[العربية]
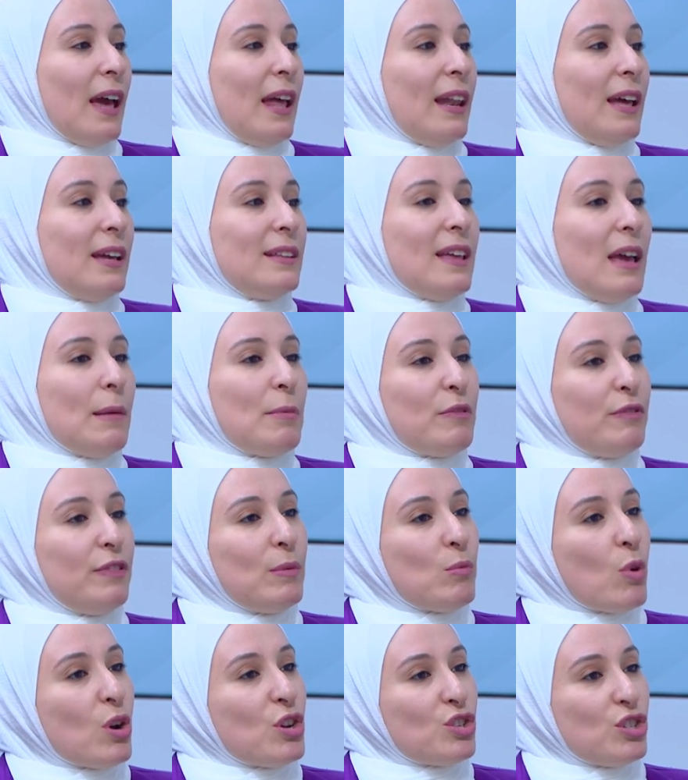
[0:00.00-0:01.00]
هلا دائما
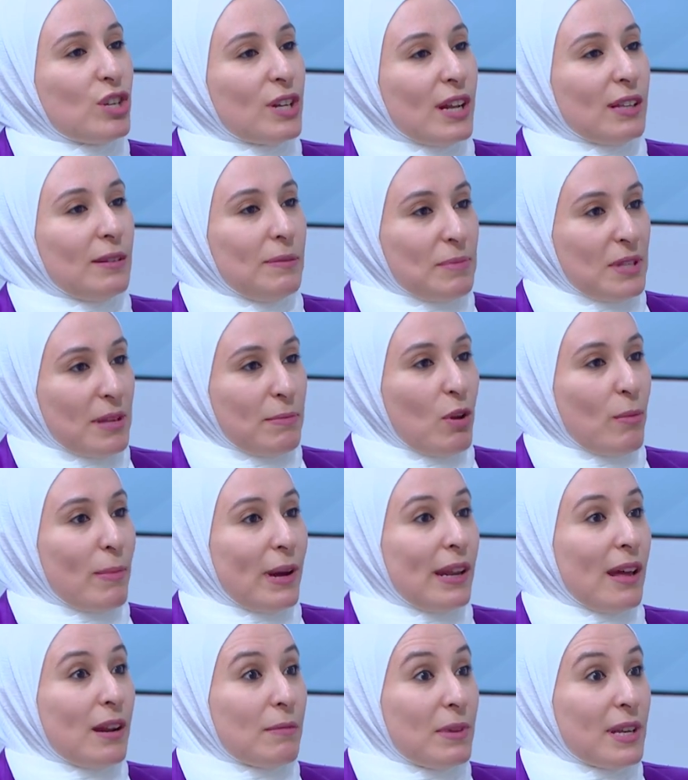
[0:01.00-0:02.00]
مؤشرات
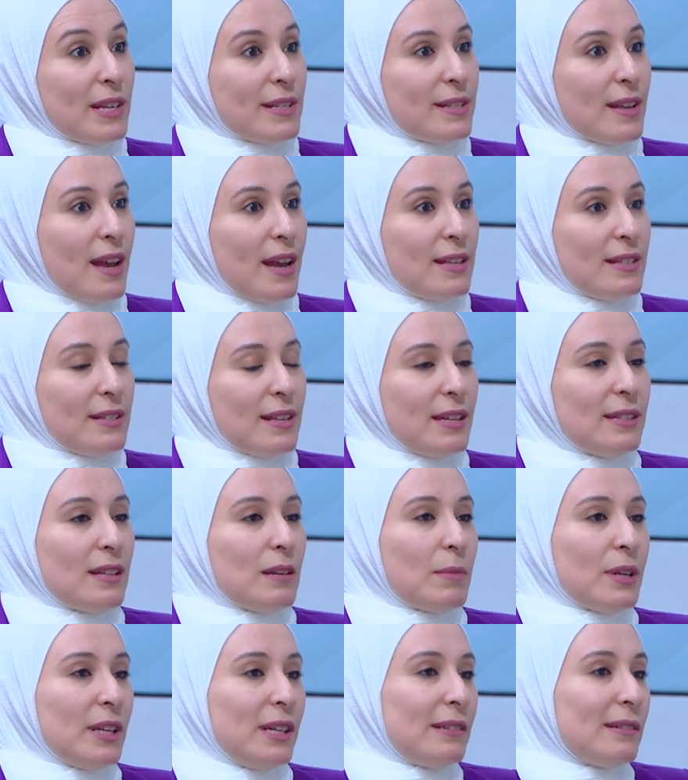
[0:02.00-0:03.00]
بنسميهم الارمينج ساينز
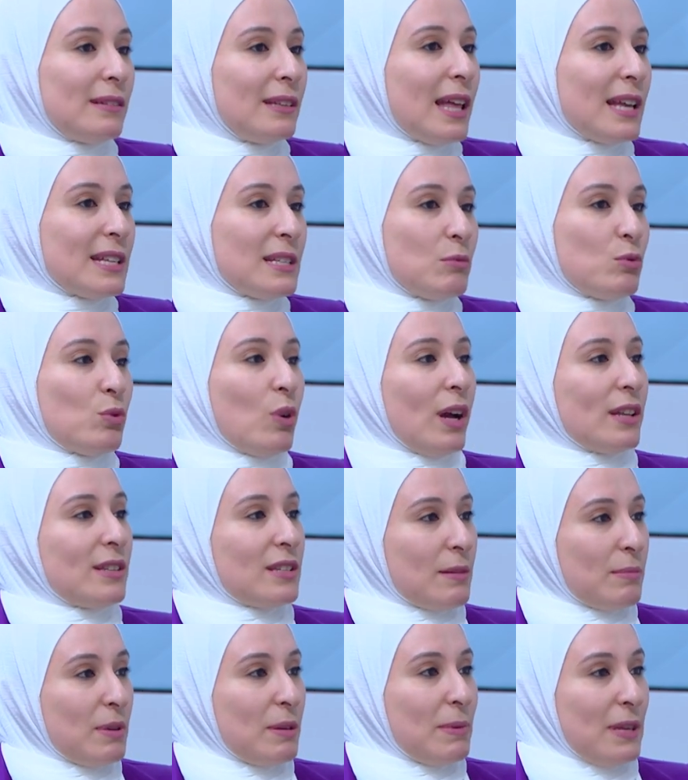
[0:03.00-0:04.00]
هذا المريض لازم يروح
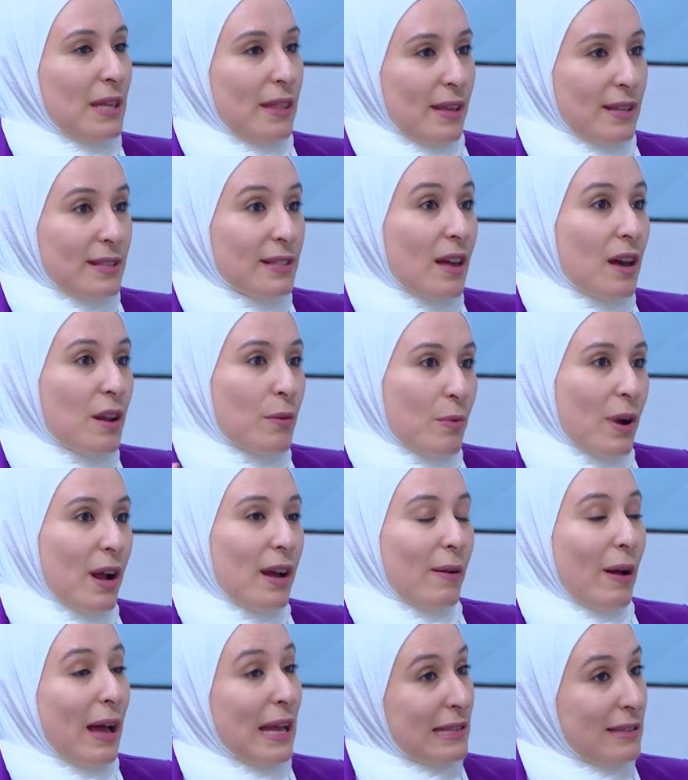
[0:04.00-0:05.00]
على الطبيب اذا صار
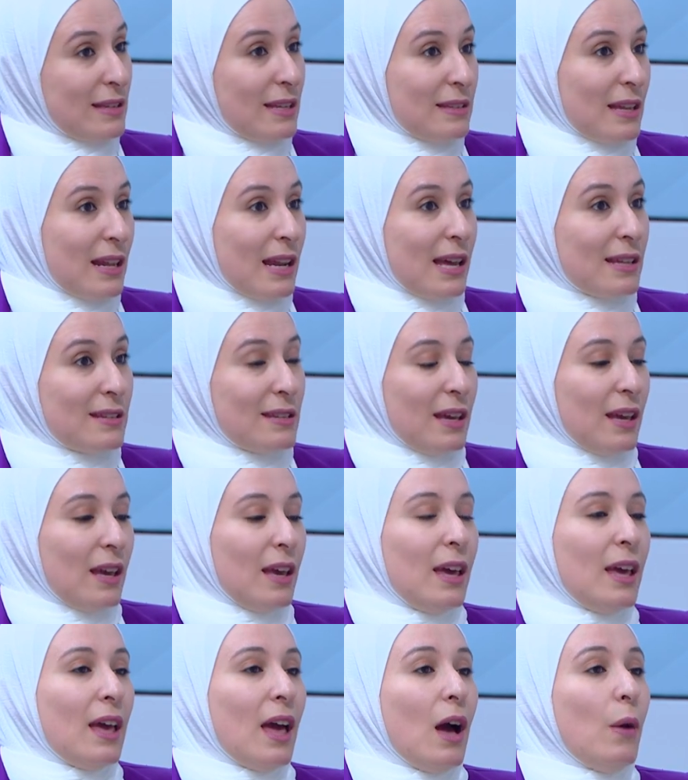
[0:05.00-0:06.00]
واحد اثنين ثلاثه
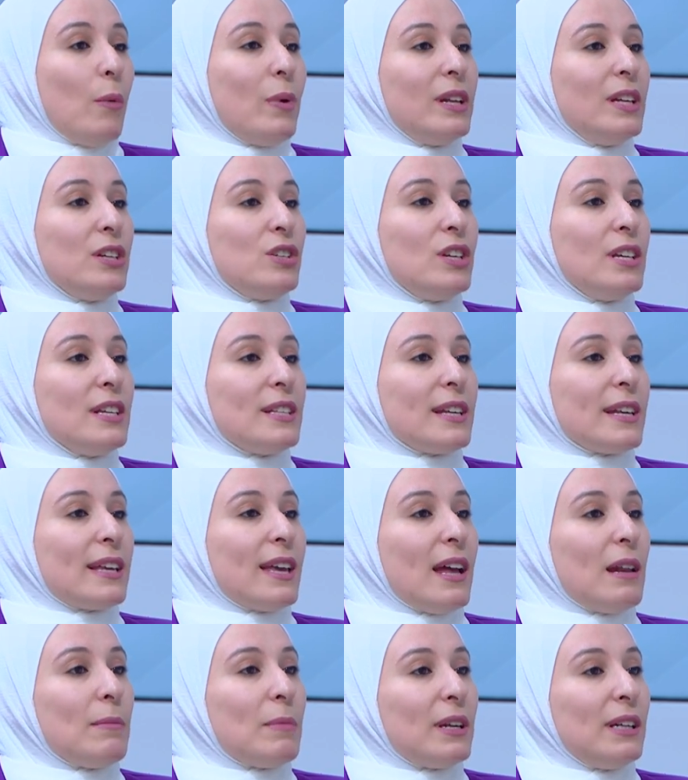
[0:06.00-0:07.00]
اول شيء اذا
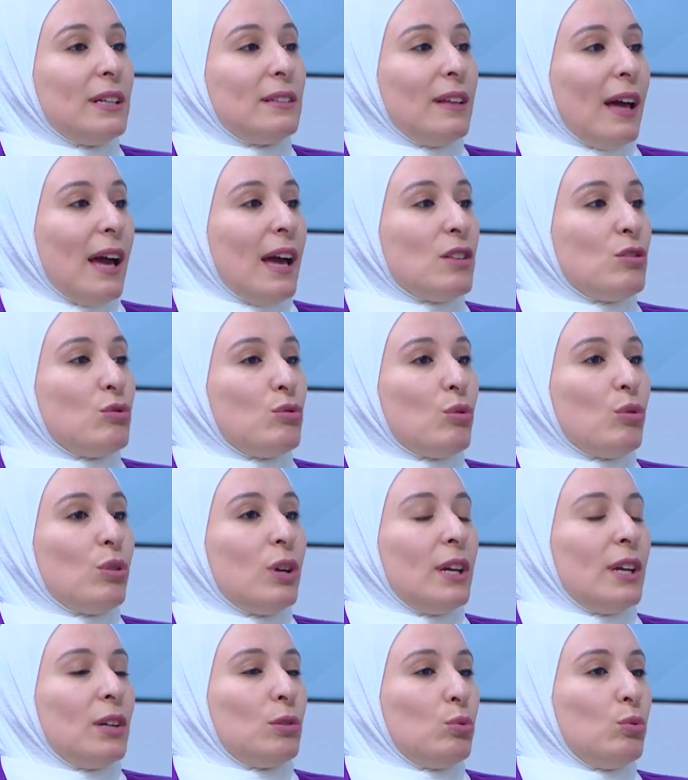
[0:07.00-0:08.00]
كان المريض
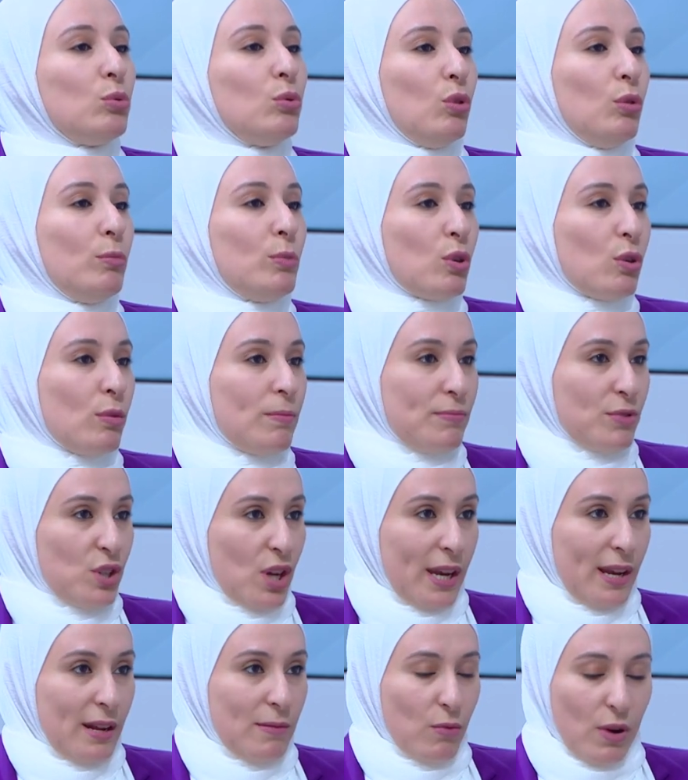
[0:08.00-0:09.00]
عادته طول عمره
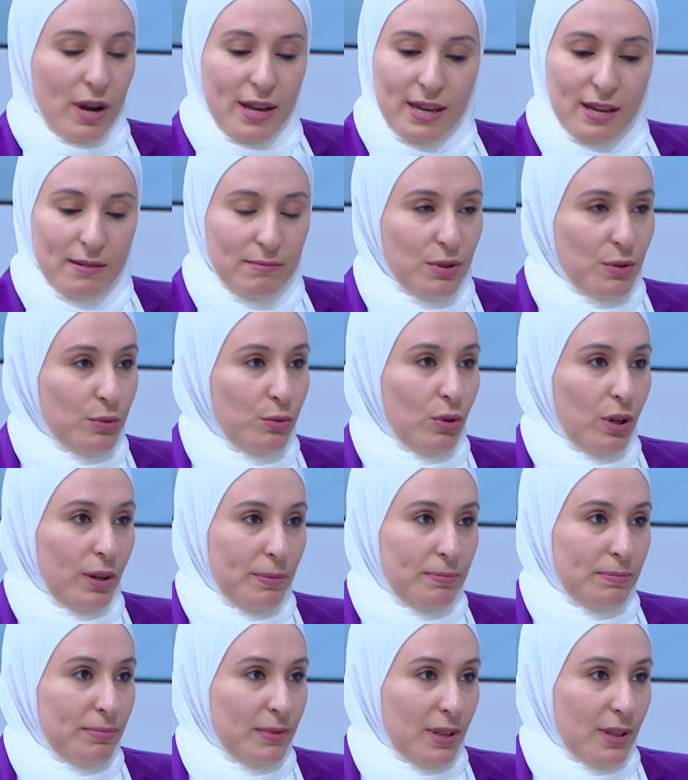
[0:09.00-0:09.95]
بشكل معين بيروح